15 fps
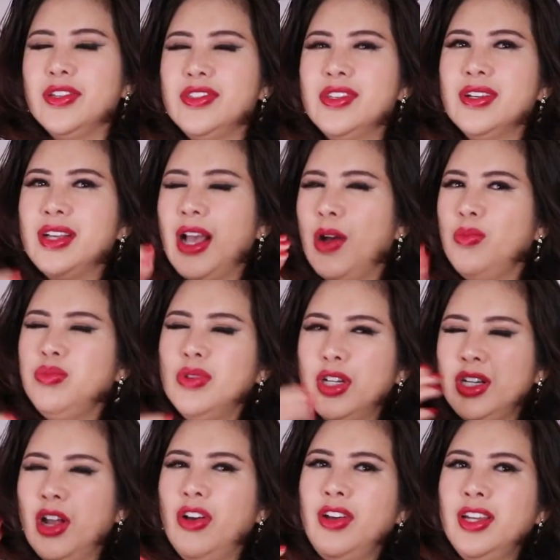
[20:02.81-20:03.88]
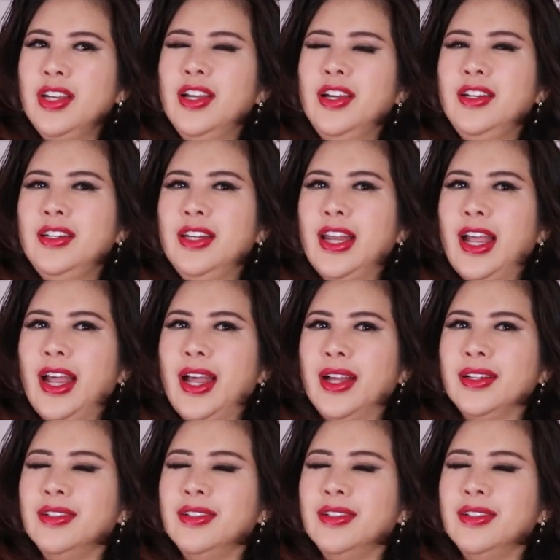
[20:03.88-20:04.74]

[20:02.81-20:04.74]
chứ không có nói lên là